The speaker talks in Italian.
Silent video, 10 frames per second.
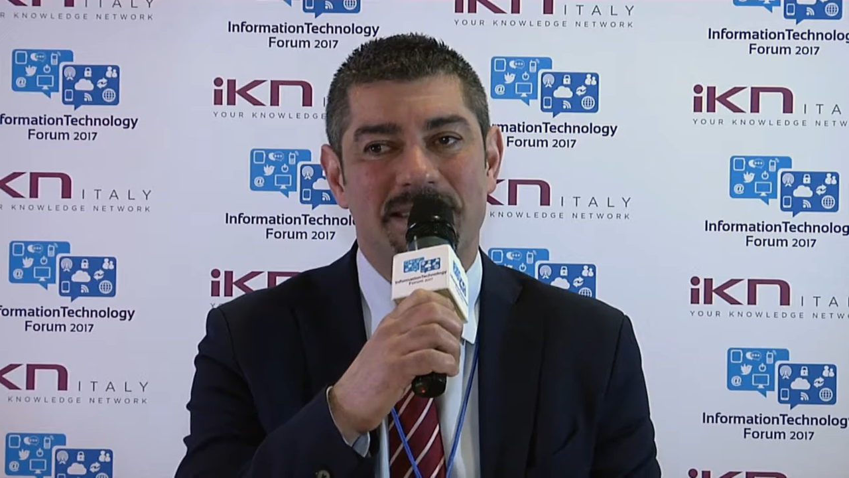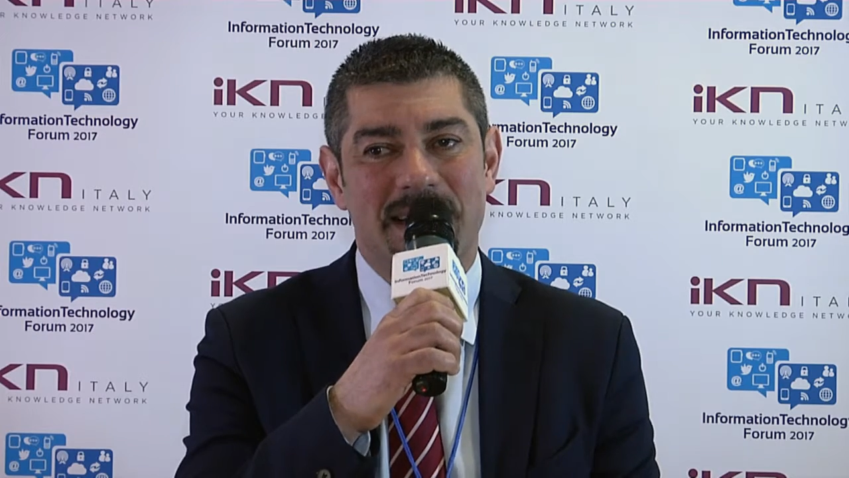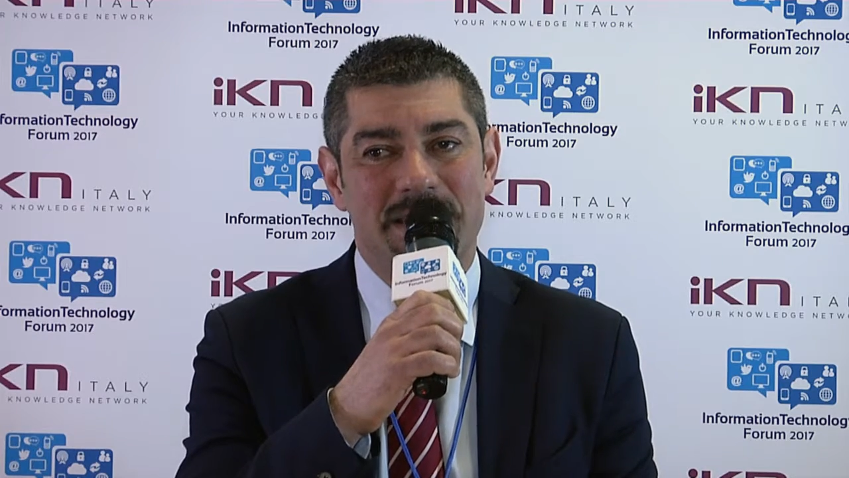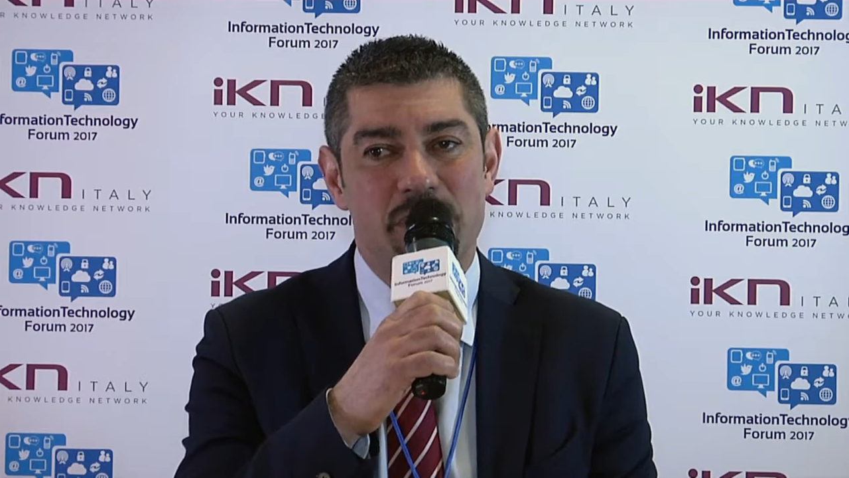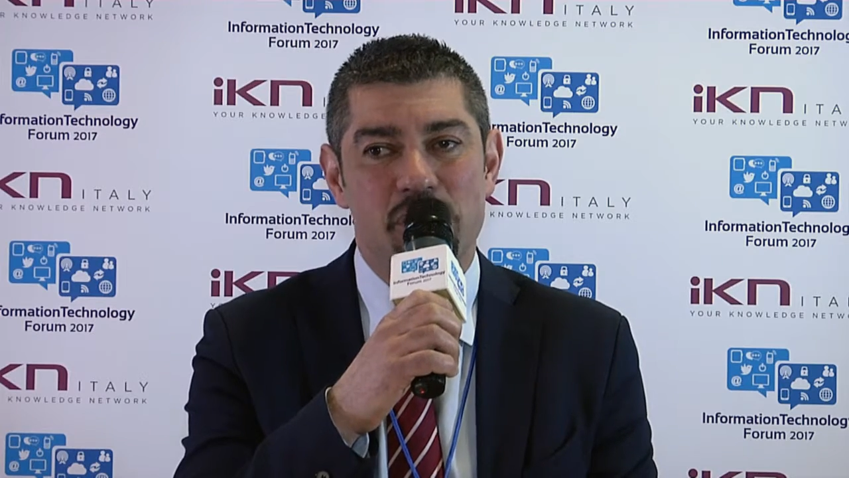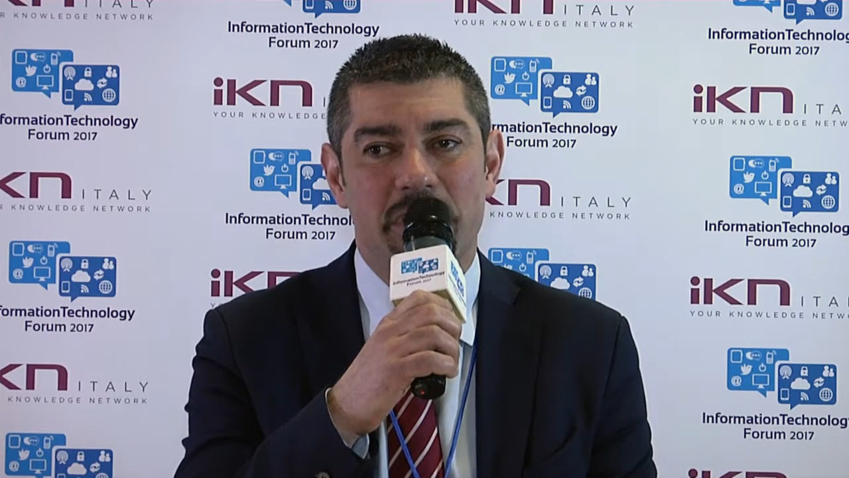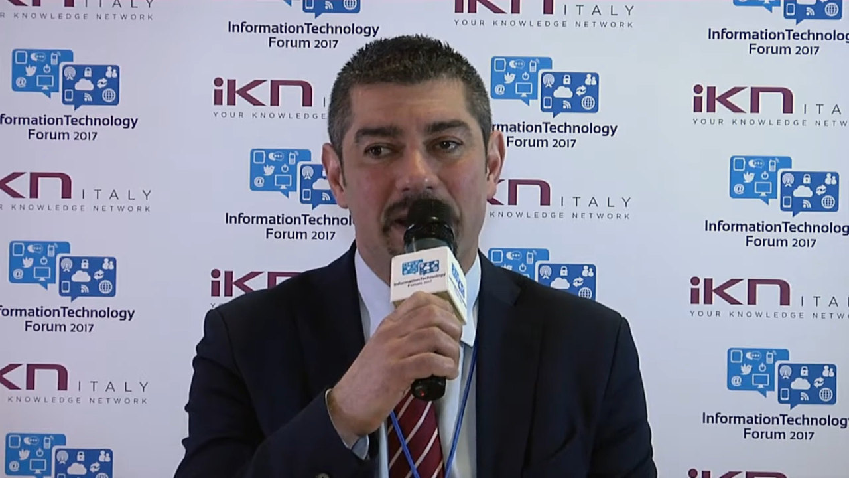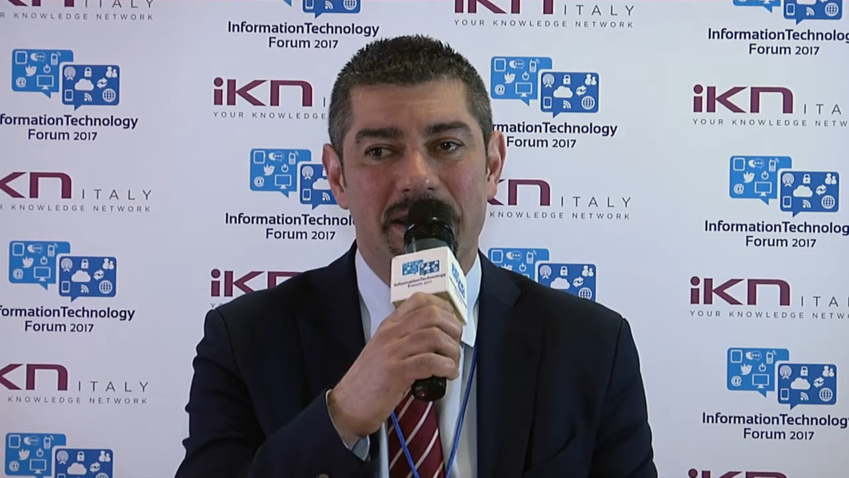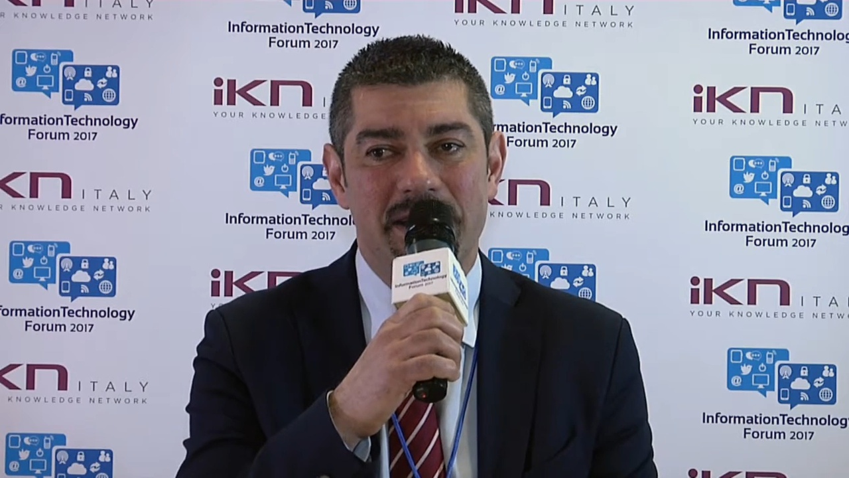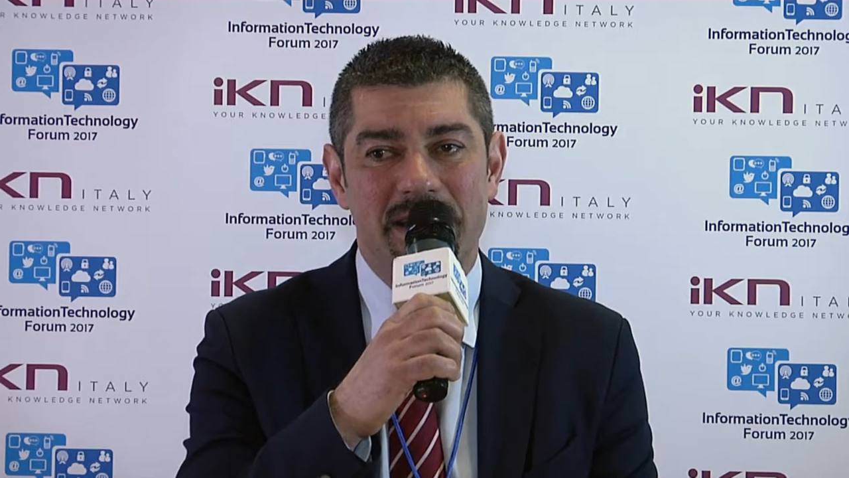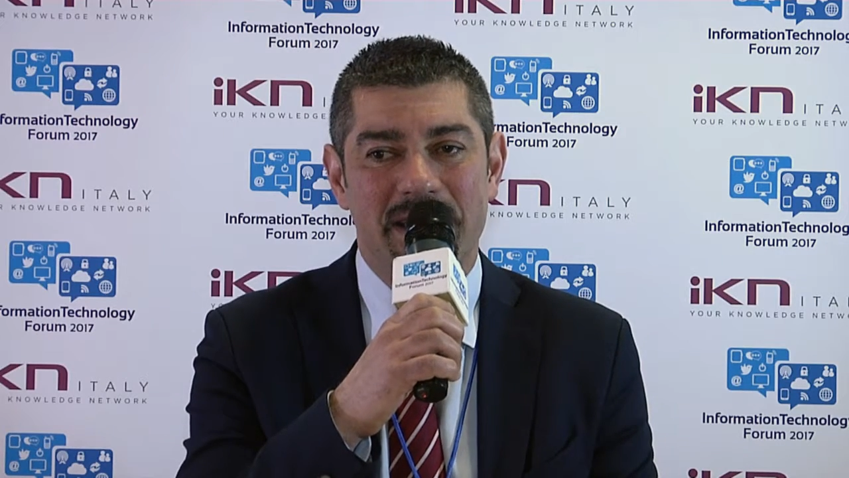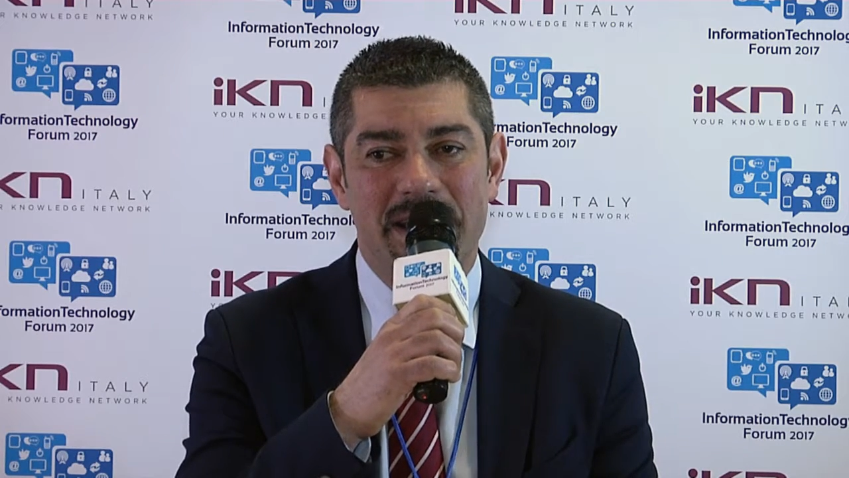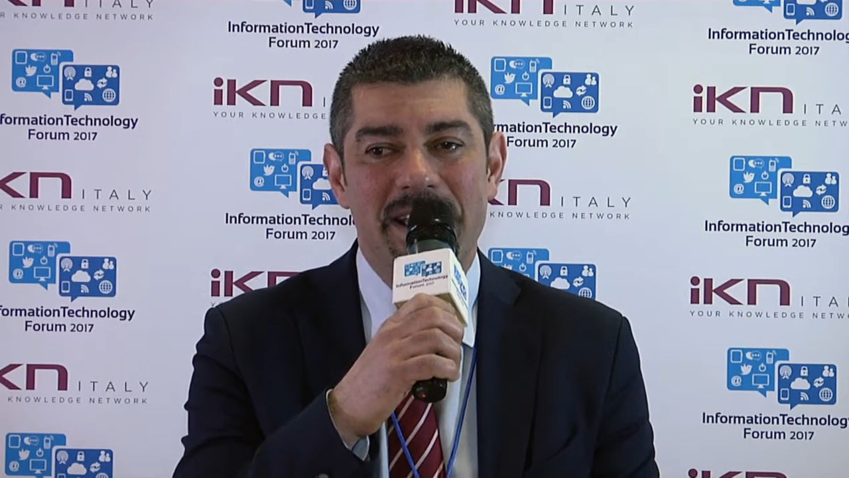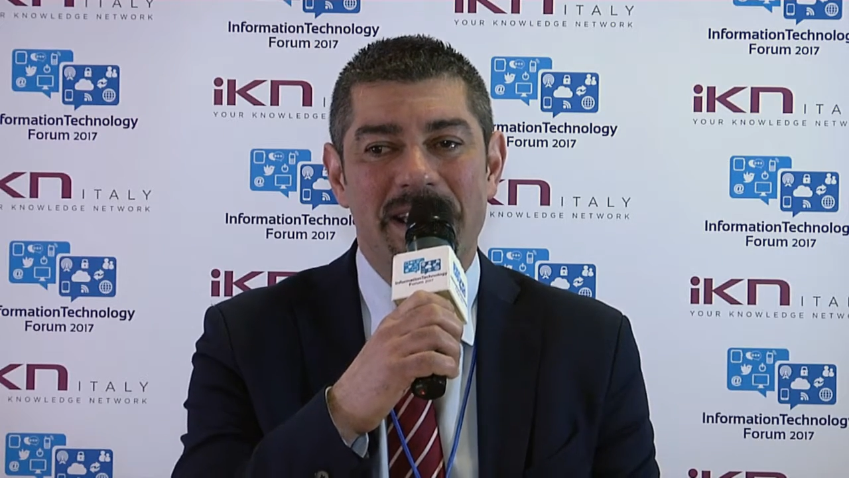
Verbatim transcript: strategie di